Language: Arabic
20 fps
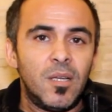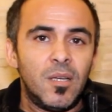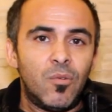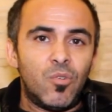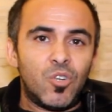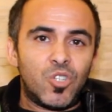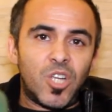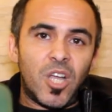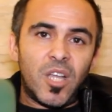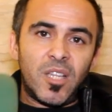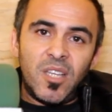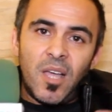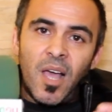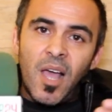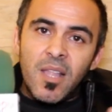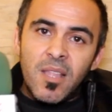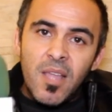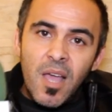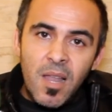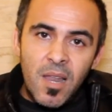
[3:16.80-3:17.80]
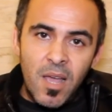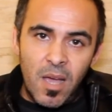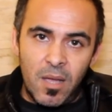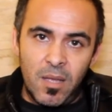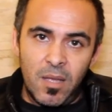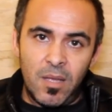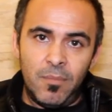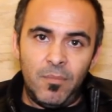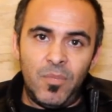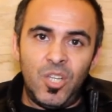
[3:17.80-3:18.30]
واش هذه عداله
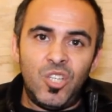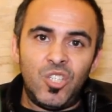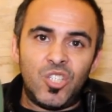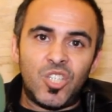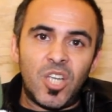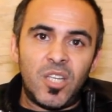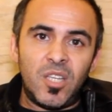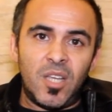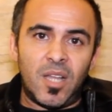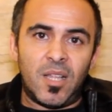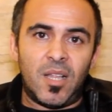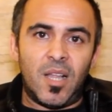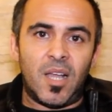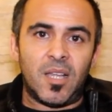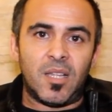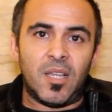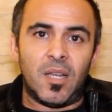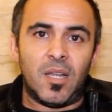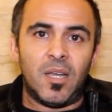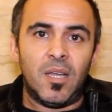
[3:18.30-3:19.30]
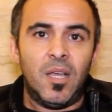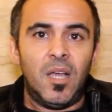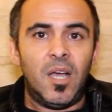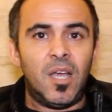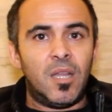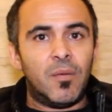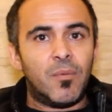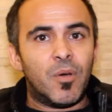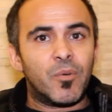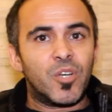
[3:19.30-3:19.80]
منين جايه هذه العداله
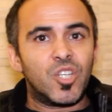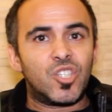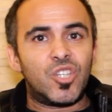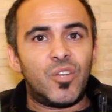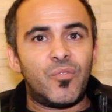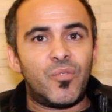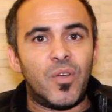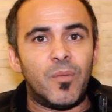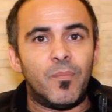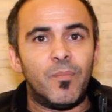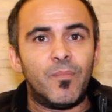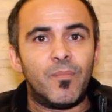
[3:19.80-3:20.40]
انا ما بقيتش نفهم